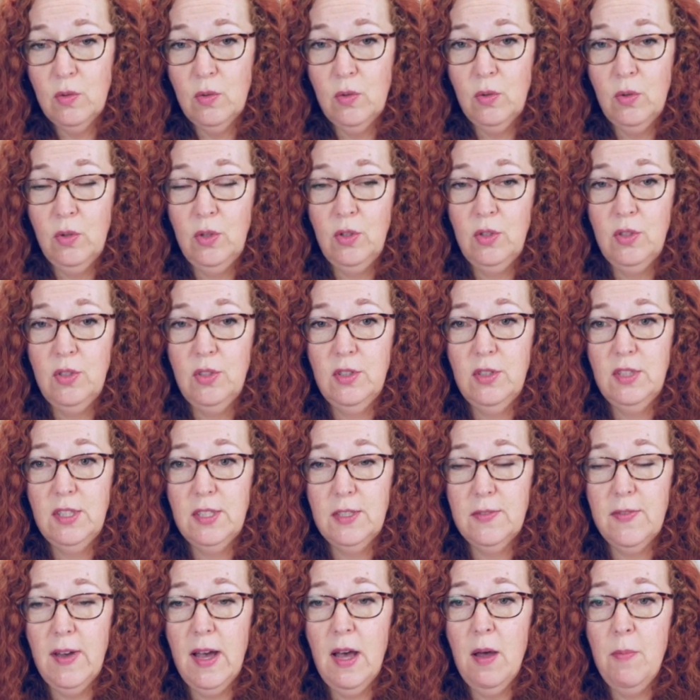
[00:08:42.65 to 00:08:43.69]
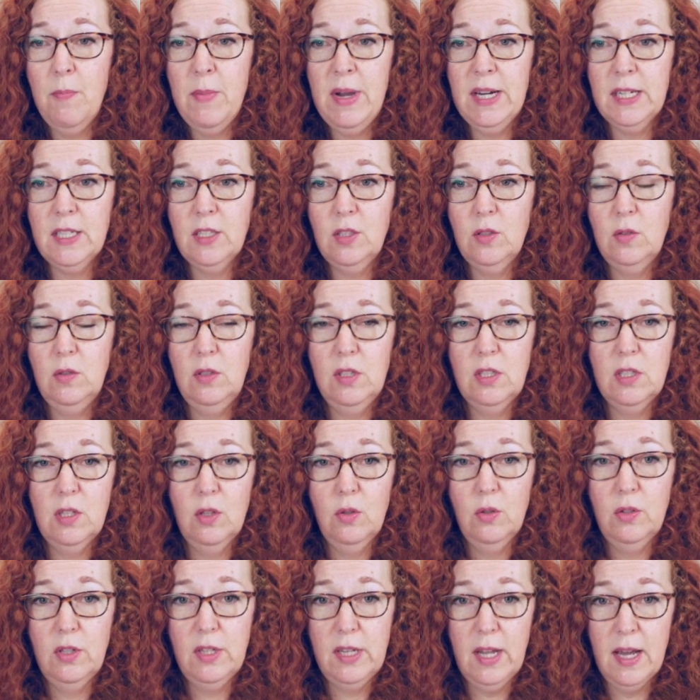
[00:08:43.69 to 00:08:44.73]
Und zwar merkst du das
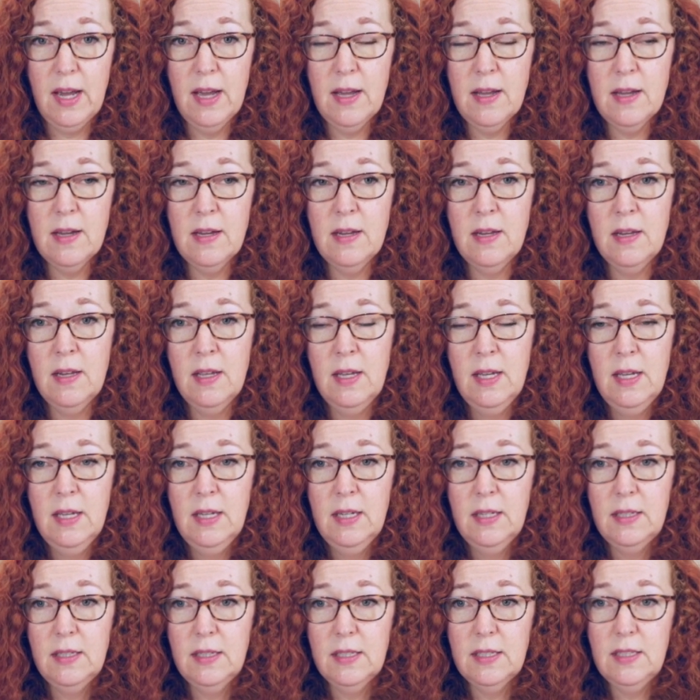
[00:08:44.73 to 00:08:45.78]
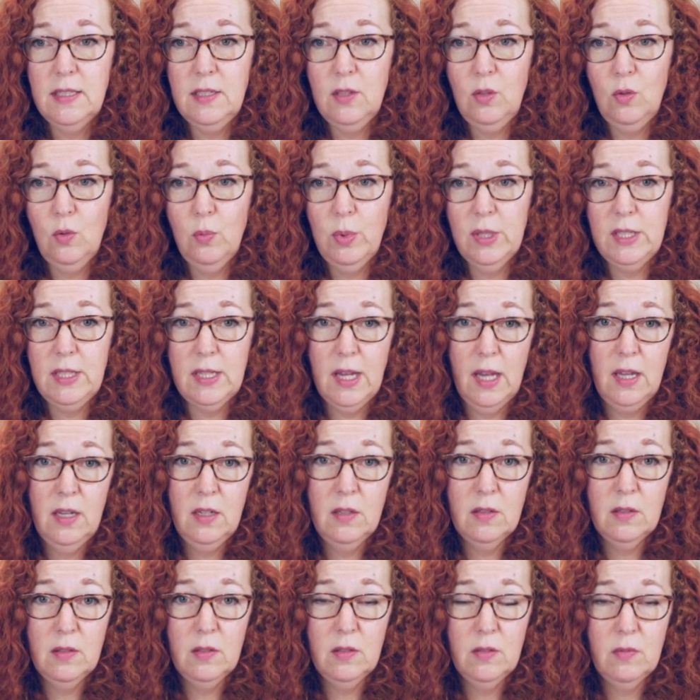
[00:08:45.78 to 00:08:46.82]
auch daran, dass sie über
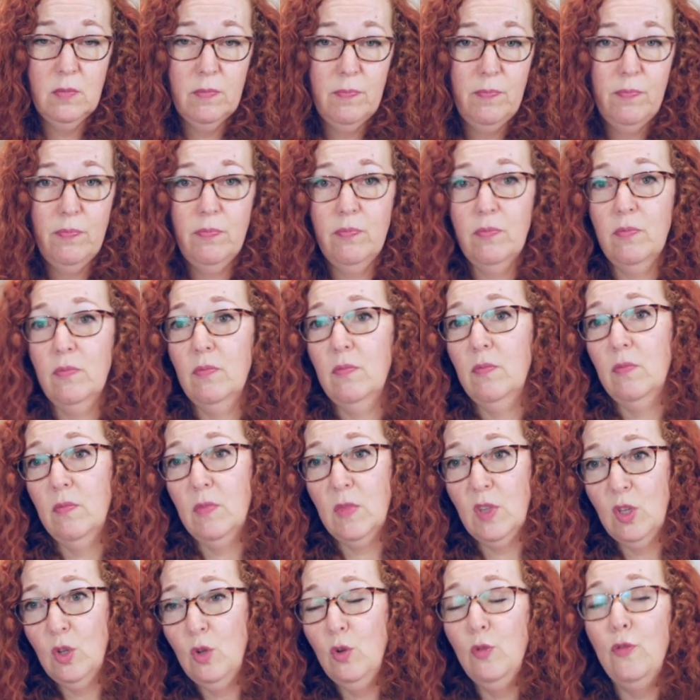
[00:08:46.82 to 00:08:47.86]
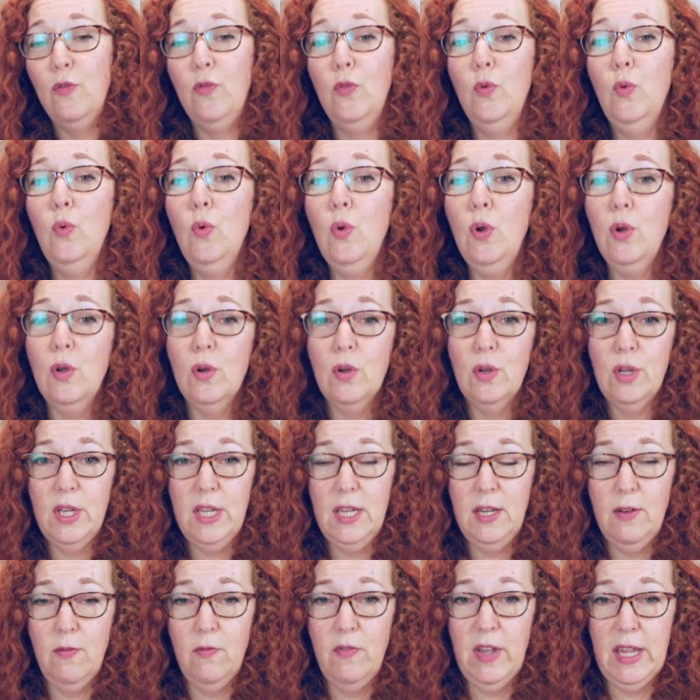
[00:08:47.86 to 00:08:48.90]
deine Gefühle
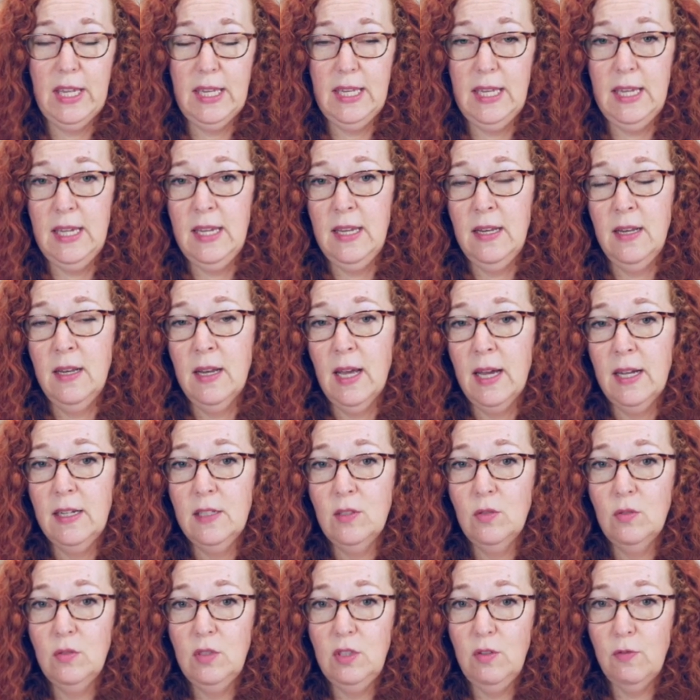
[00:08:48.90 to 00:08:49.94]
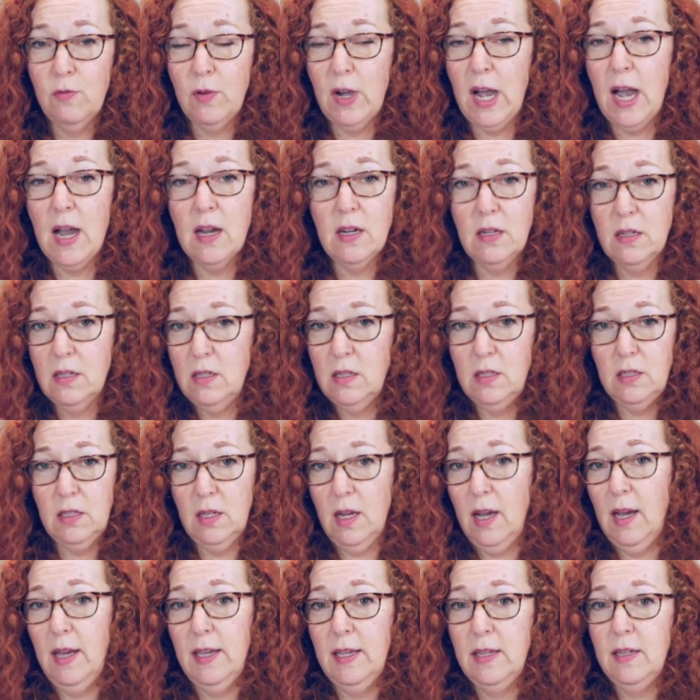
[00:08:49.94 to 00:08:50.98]
hinweggehen. Also sie fragen
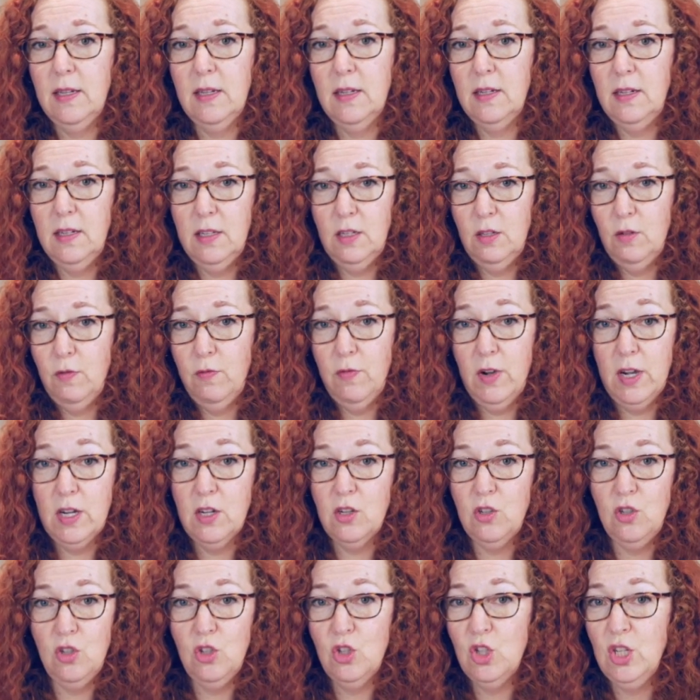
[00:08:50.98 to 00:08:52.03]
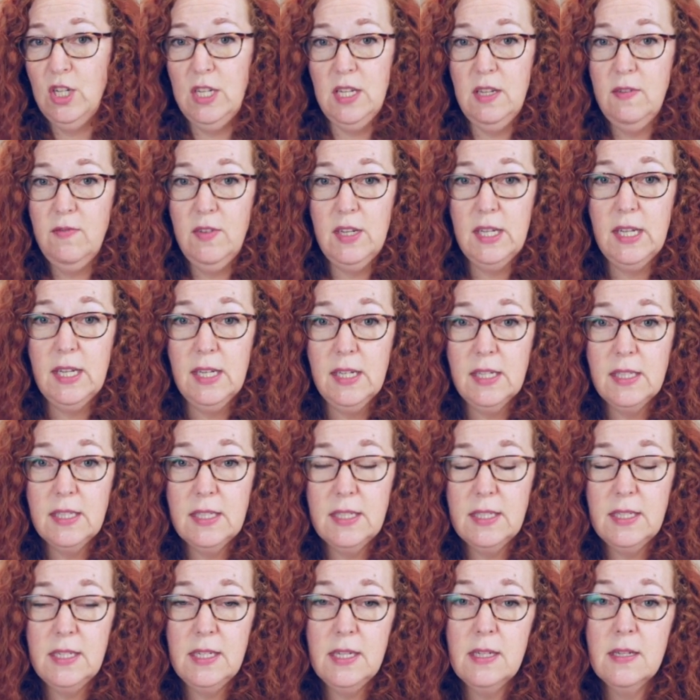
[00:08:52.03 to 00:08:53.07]
dich eigentlich faktisch nie, wie
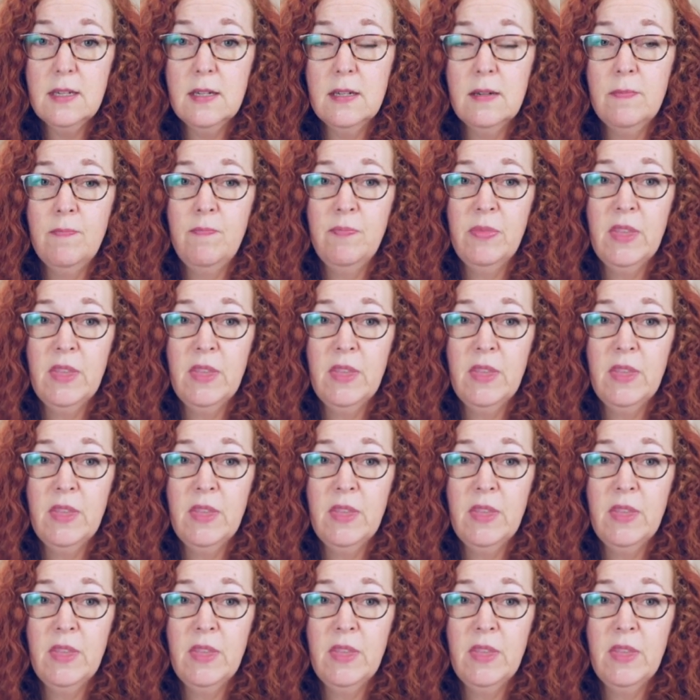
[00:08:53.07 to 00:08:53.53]
geht's dir?